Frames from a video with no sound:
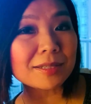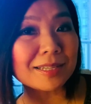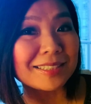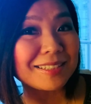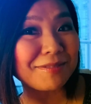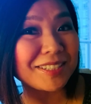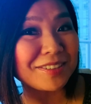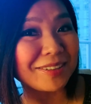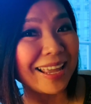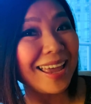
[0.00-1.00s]
さん知ってます
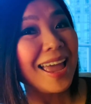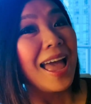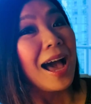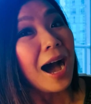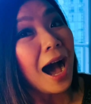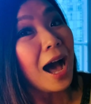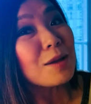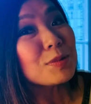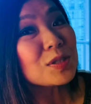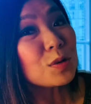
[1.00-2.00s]
よね。
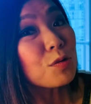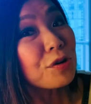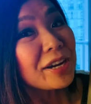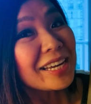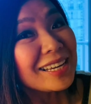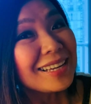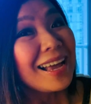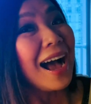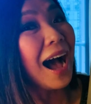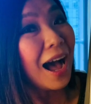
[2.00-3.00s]
I'm sorry,
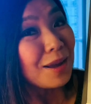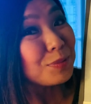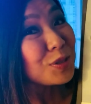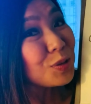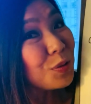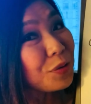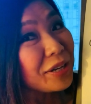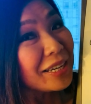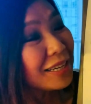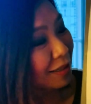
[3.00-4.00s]
I'm sorry.